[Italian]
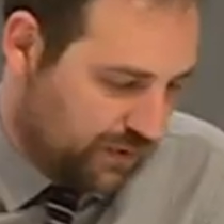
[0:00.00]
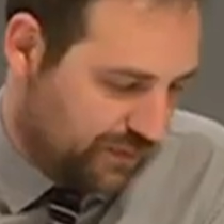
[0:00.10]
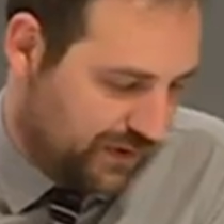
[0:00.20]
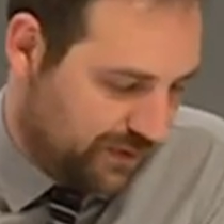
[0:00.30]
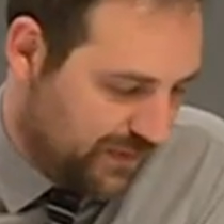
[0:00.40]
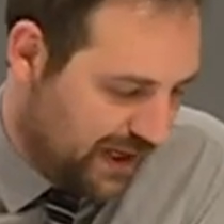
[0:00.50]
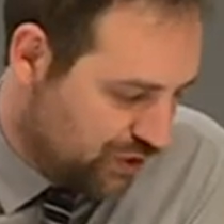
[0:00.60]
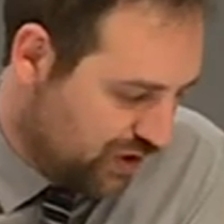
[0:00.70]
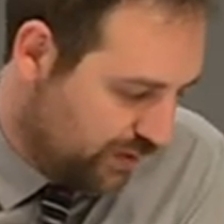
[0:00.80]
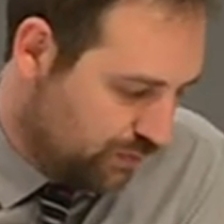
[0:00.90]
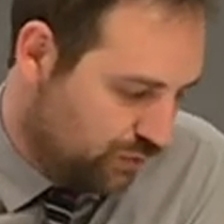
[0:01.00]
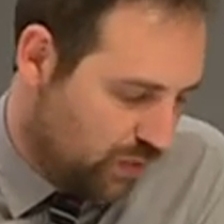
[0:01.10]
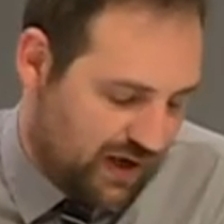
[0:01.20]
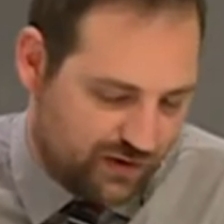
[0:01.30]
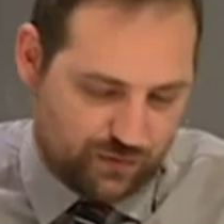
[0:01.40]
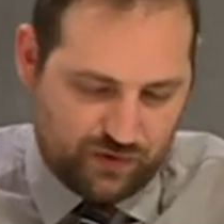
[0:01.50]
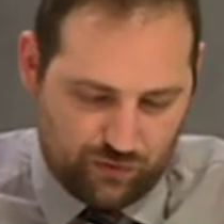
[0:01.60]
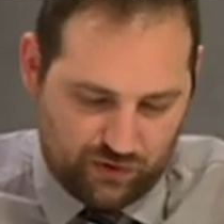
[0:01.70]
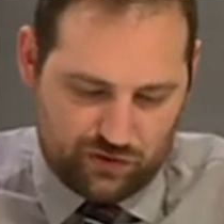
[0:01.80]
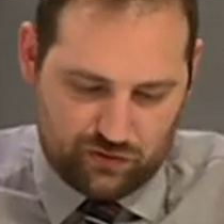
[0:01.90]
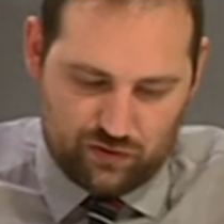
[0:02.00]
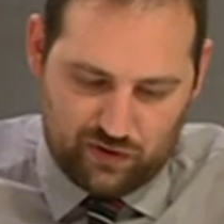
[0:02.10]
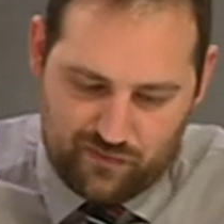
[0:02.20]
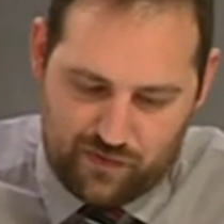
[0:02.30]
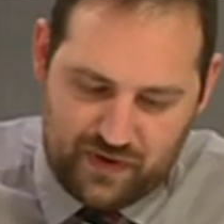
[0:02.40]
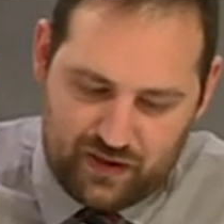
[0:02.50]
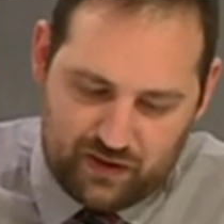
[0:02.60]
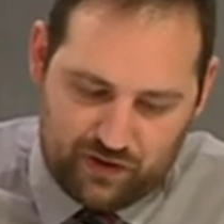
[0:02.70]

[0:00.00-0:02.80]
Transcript: di fare il bilancio anche puntuale, insomma, di quante sono le famiglie,